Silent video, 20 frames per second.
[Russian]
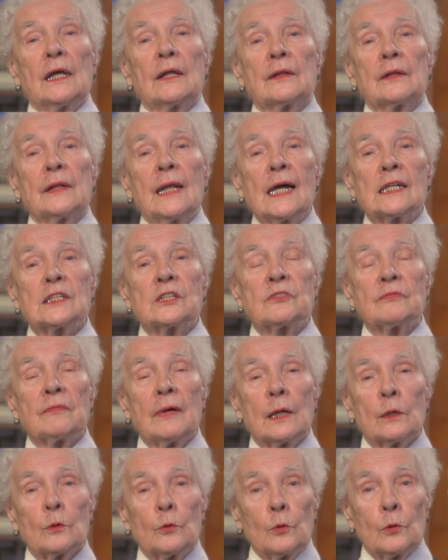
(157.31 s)
Наш
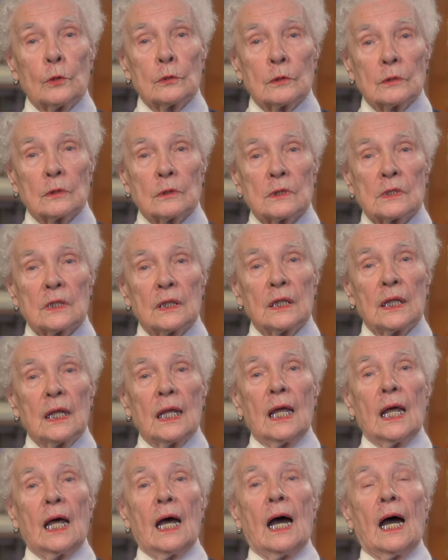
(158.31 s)
вагон
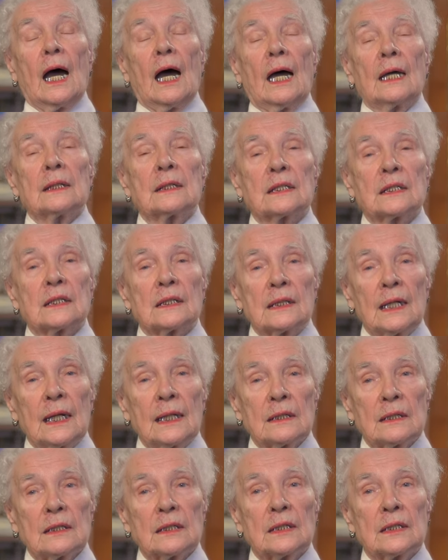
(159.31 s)

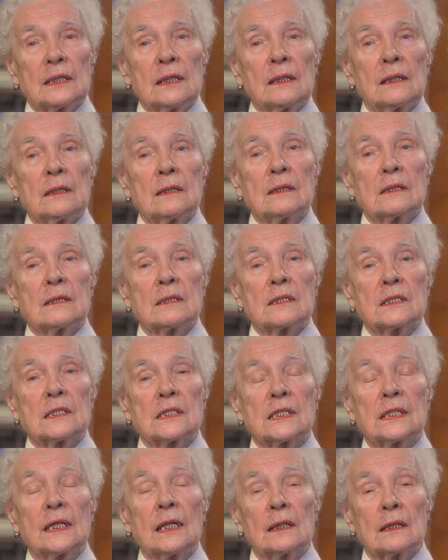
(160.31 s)
остался
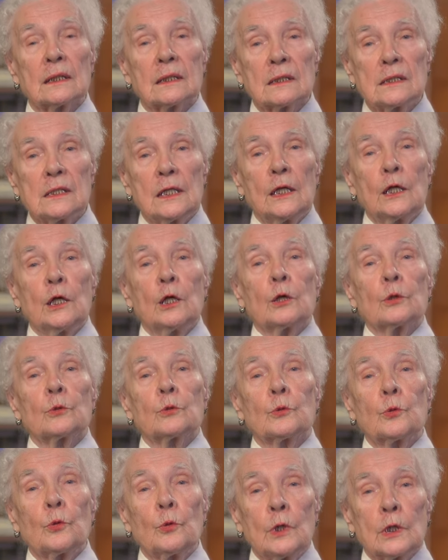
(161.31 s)
цел –
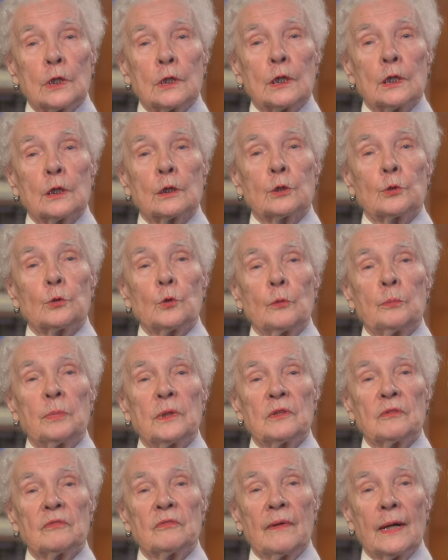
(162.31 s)
только кто
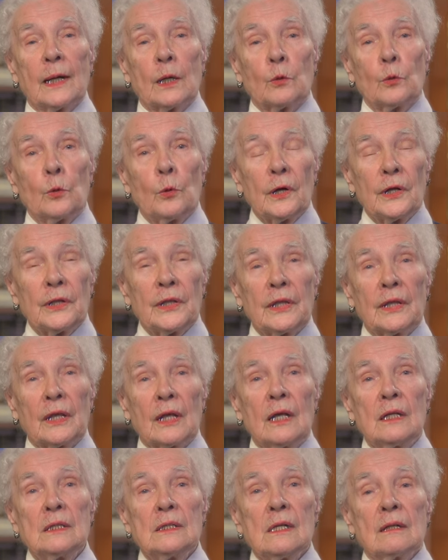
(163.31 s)
был в
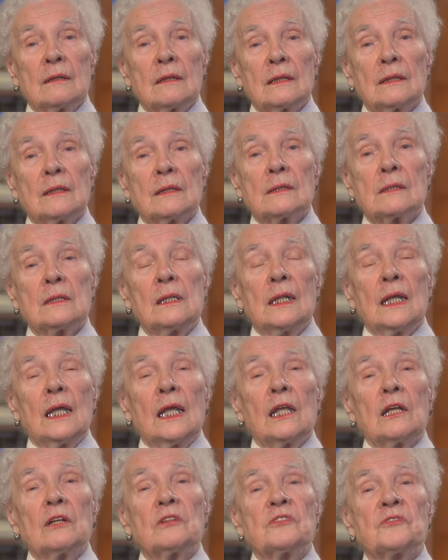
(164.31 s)
вагоне, э,
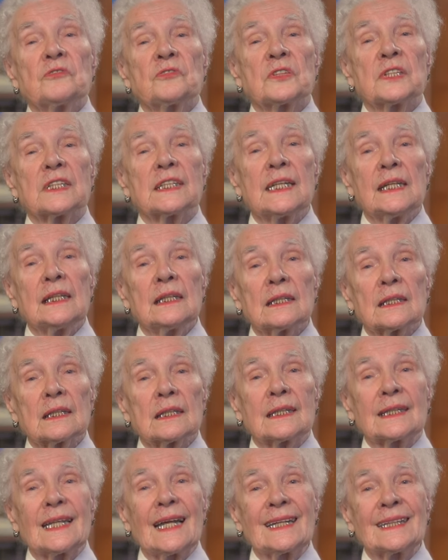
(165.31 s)
все
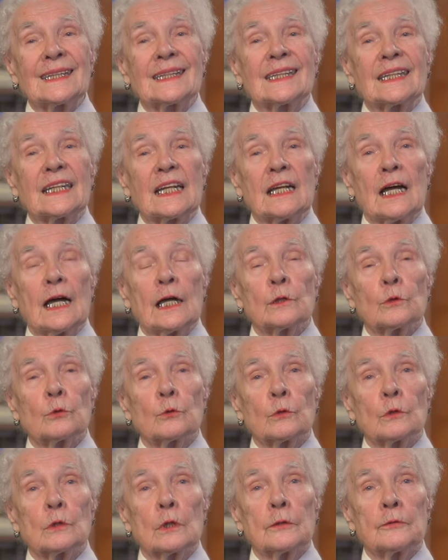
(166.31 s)
так
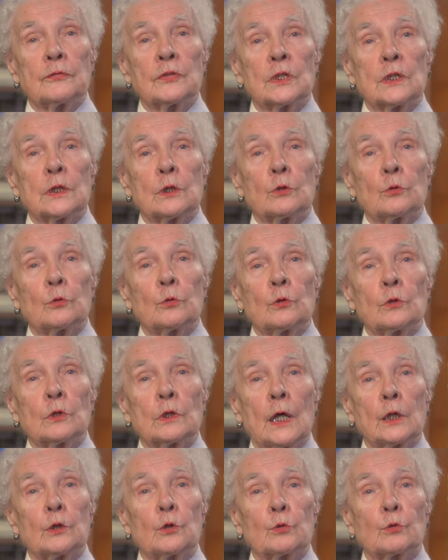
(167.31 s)
тряхануло, все друг
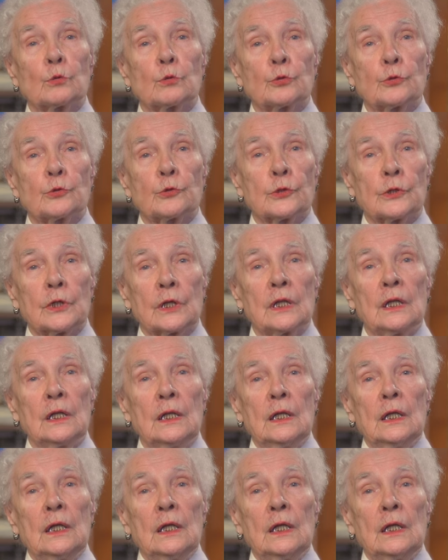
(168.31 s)
на дружке.